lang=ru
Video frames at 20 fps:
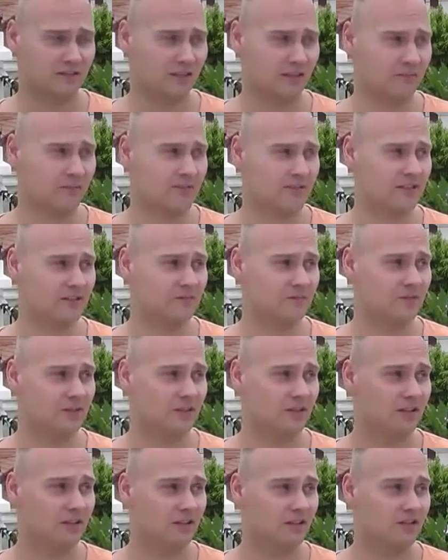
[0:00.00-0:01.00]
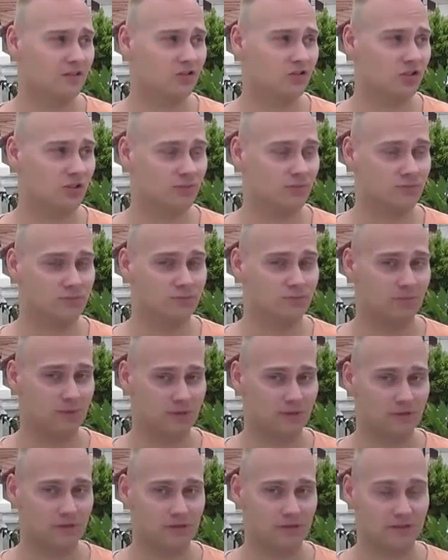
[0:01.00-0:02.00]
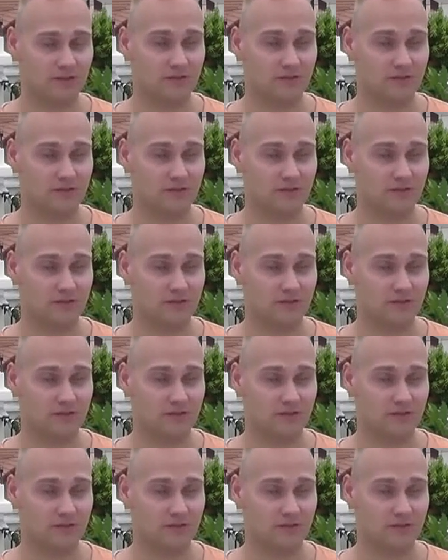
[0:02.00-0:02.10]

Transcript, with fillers: Там на самом деле с чем первое